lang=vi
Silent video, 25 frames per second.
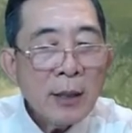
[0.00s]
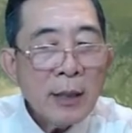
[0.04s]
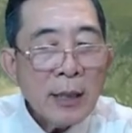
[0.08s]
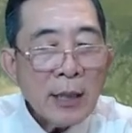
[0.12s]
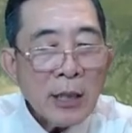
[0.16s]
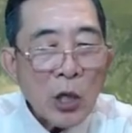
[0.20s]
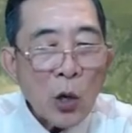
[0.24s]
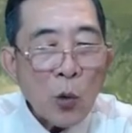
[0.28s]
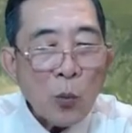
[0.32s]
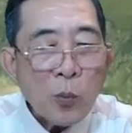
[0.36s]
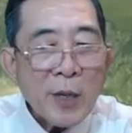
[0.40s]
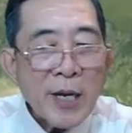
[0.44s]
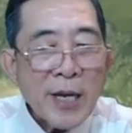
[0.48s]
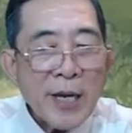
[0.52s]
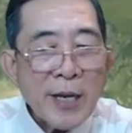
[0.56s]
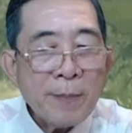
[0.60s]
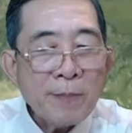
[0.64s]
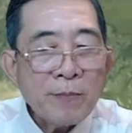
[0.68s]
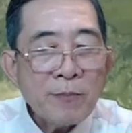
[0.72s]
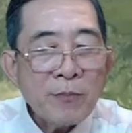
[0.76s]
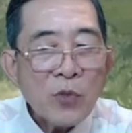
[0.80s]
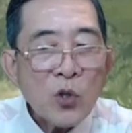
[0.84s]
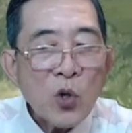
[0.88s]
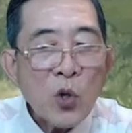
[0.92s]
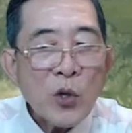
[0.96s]
Lục Khiêm
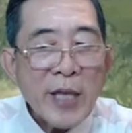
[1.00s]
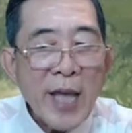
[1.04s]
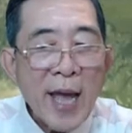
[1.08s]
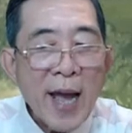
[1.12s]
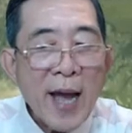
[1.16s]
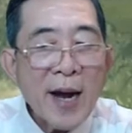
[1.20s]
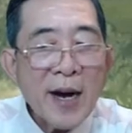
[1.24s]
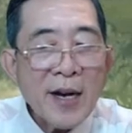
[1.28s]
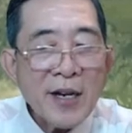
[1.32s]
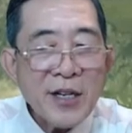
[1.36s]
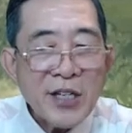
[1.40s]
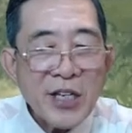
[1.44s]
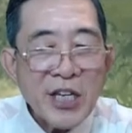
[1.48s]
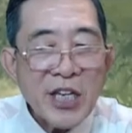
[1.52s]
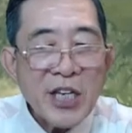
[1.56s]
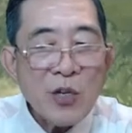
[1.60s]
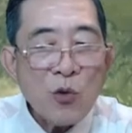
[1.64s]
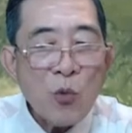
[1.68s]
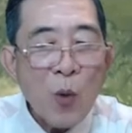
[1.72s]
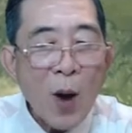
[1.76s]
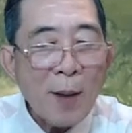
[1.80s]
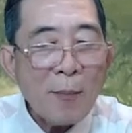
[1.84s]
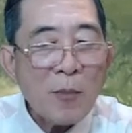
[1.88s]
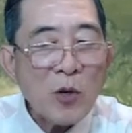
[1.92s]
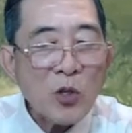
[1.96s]
có vẻ hơi nghi
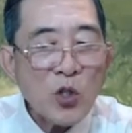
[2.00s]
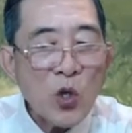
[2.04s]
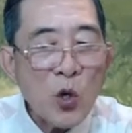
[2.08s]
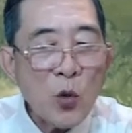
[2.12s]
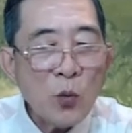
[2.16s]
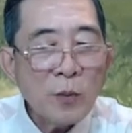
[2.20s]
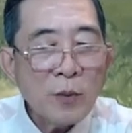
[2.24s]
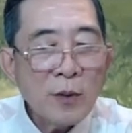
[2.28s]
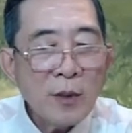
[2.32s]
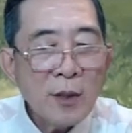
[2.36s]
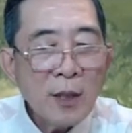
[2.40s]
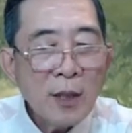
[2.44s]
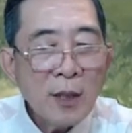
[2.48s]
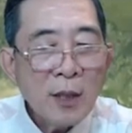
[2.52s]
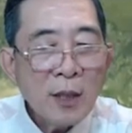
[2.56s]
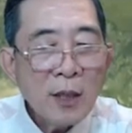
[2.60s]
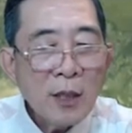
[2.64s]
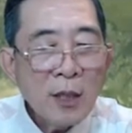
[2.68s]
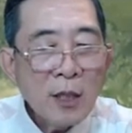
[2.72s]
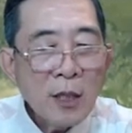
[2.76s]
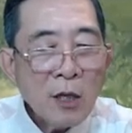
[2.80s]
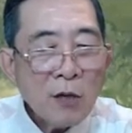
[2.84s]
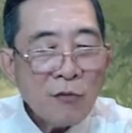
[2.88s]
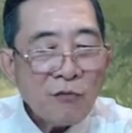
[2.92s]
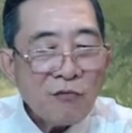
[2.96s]
hoặc một chút.
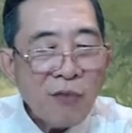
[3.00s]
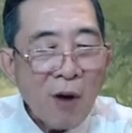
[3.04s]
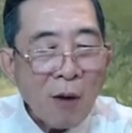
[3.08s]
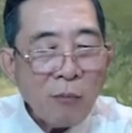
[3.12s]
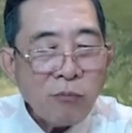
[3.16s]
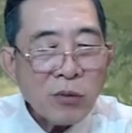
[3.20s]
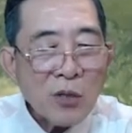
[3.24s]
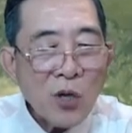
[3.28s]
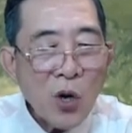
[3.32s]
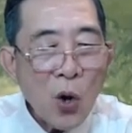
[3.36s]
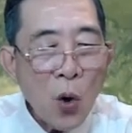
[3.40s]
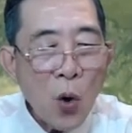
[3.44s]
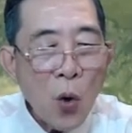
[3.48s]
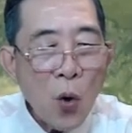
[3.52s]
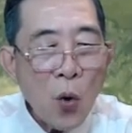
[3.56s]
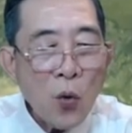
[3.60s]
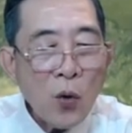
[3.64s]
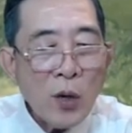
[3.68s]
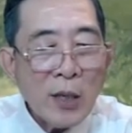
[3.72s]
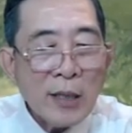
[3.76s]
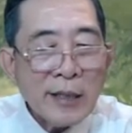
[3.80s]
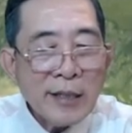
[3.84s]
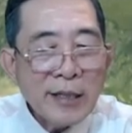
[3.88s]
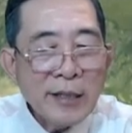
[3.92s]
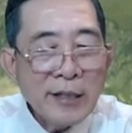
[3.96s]
Phòng đồ,
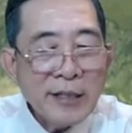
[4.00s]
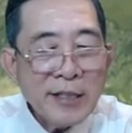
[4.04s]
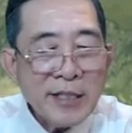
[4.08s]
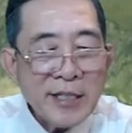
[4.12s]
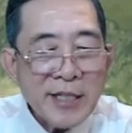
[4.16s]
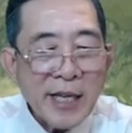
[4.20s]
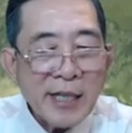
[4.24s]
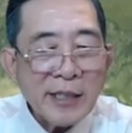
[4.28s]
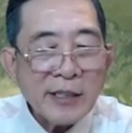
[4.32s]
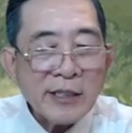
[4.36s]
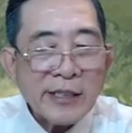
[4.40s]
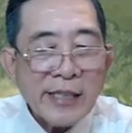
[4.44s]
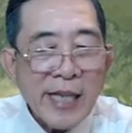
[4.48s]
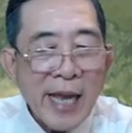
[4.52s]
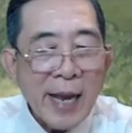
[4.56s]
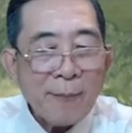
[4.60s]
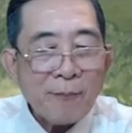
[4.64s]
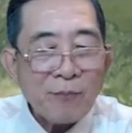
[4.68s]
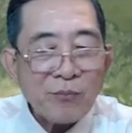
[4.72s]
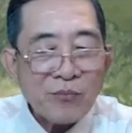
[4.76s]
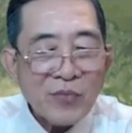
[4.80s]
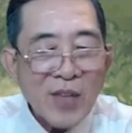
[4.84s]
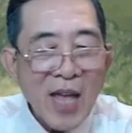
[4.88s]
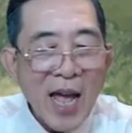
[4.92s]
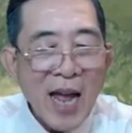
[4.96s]
ngươi nhìn
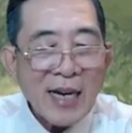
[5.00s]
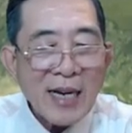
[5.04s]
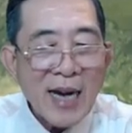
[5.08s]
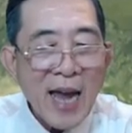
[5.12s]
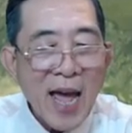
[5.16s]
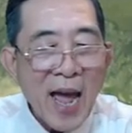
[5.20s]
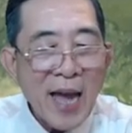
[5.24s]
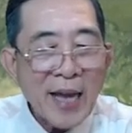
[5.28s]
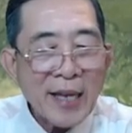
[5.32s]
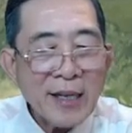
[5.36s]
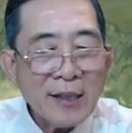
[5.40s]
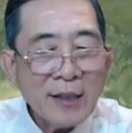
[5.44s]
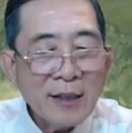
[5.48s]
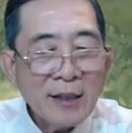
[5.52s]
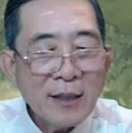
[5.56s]
xem ta lại.